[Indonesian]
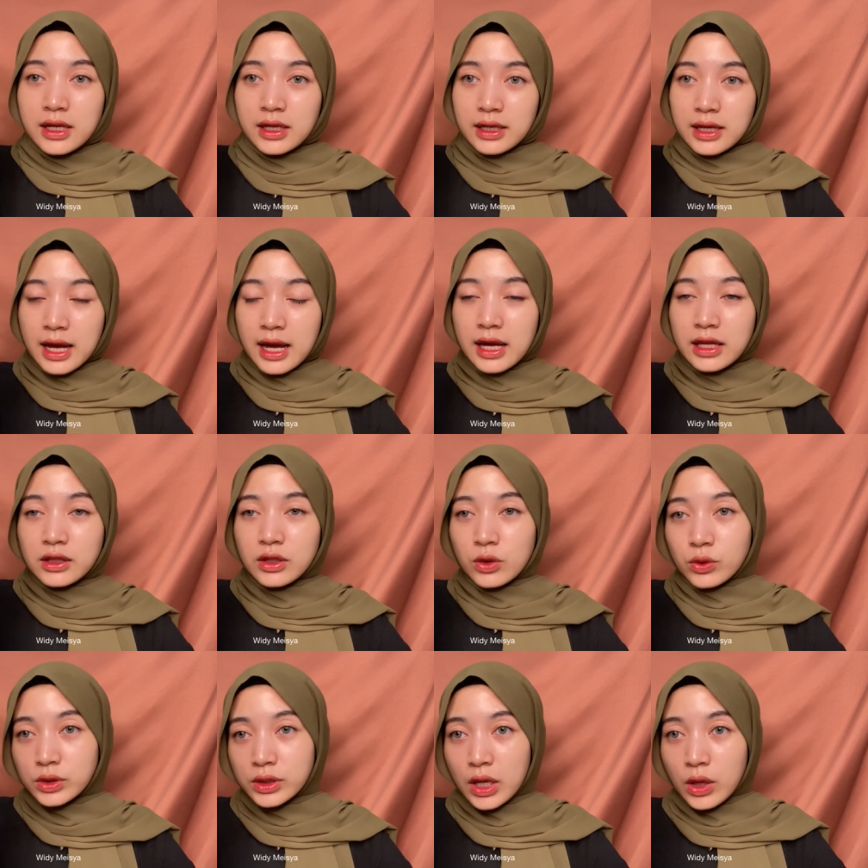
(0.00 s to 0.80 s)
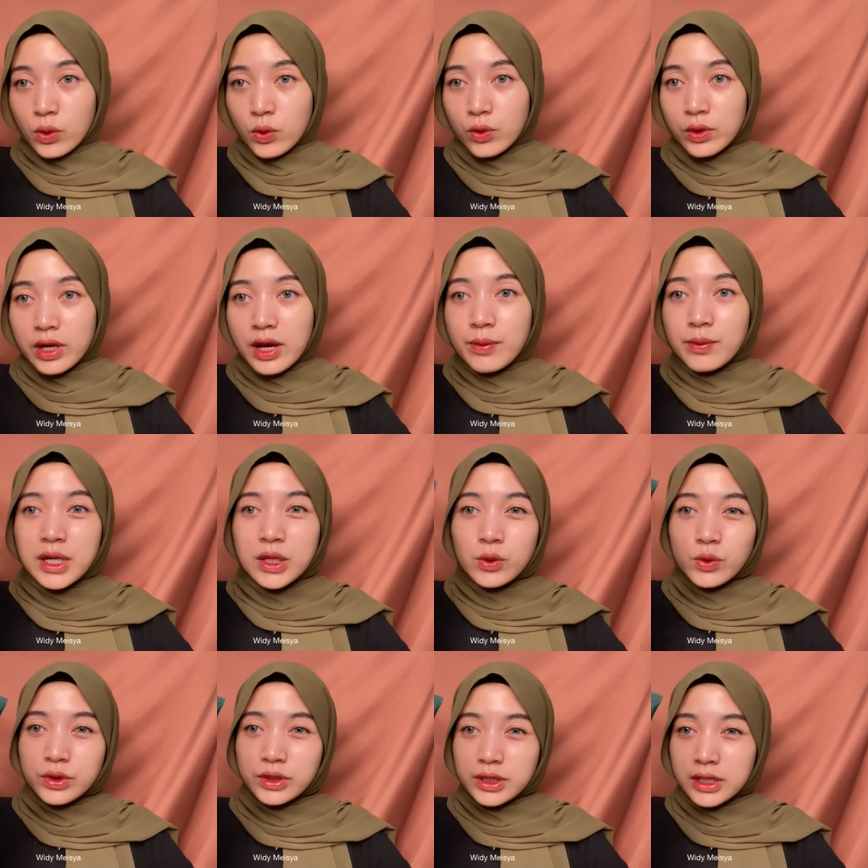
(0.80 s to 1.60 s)
Nah, terus aku udah
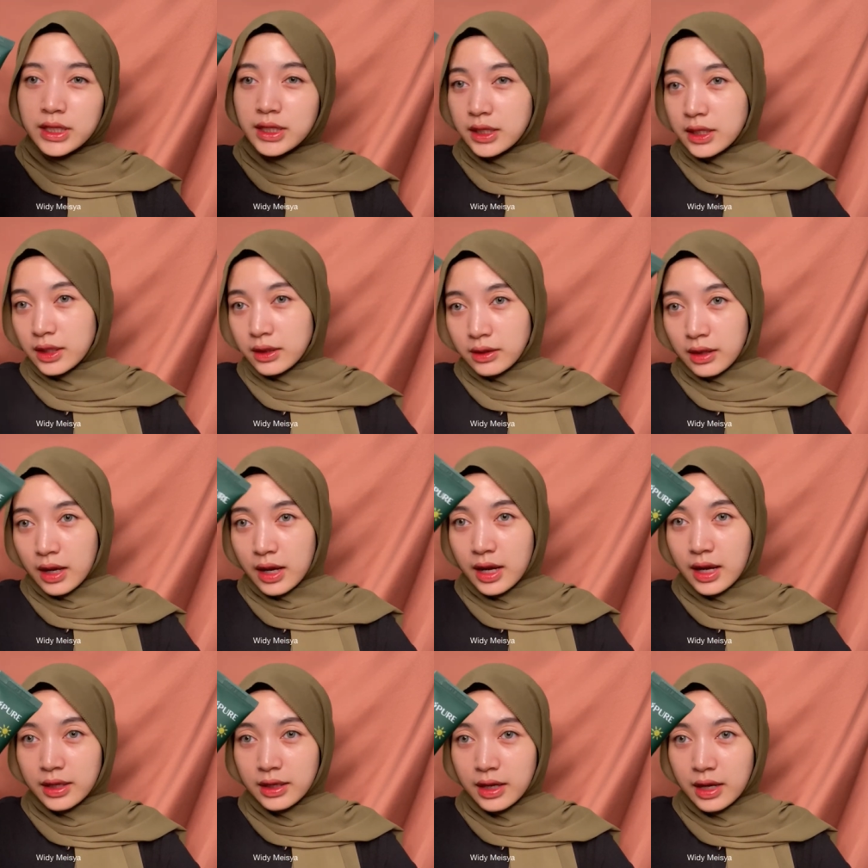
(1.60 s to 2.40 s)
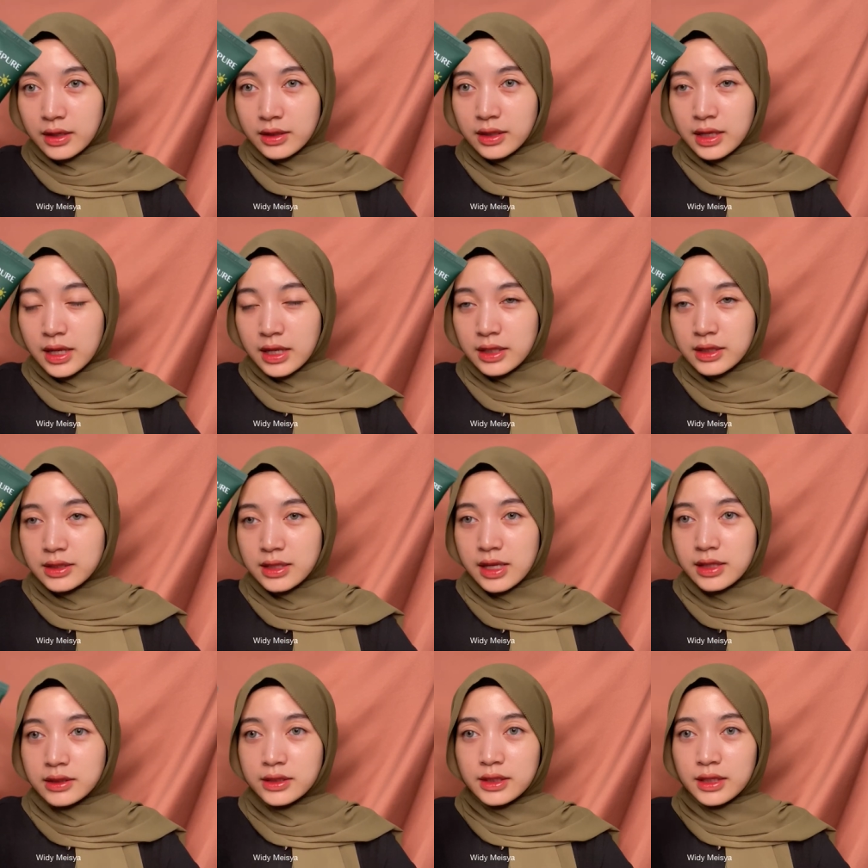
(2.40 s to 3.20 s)
menguji ketahanan dari
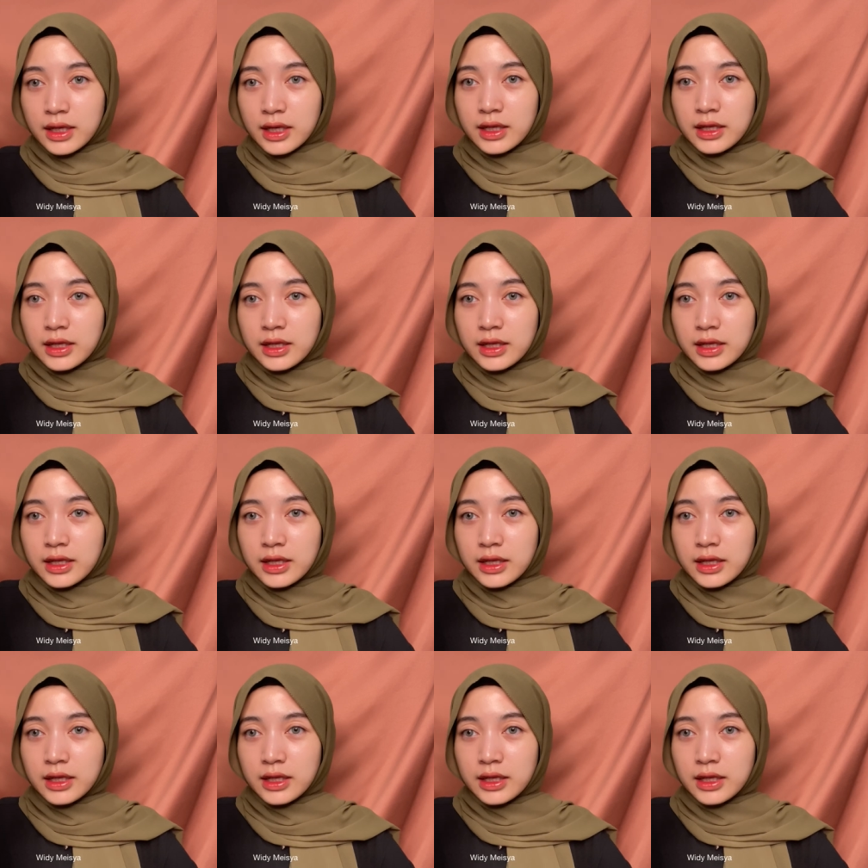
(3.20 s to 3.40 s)
sunscreen